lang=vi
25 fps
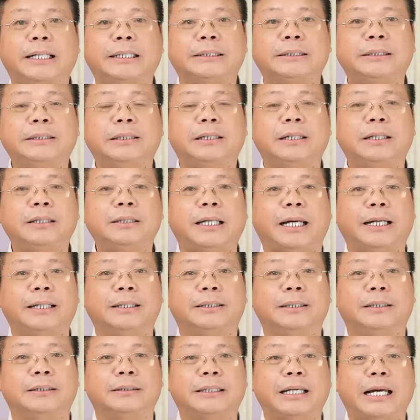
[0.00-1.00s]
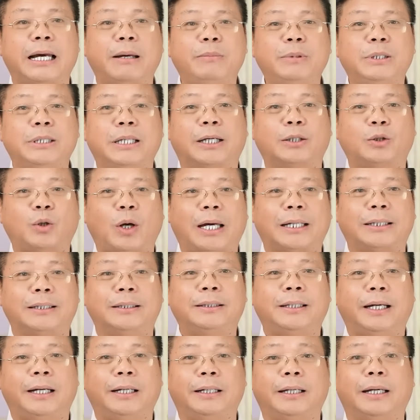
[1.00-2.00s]
Ngày xưa các thầy tử tế, bây giờ toàn
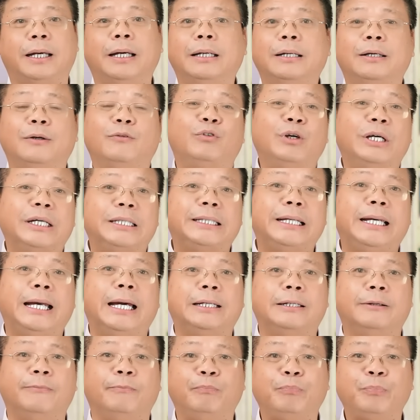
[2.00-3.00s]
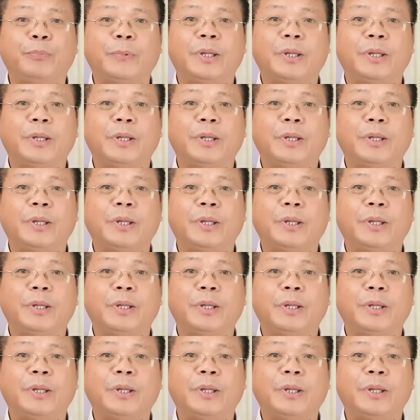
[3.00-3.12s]
những thầy vì tiền.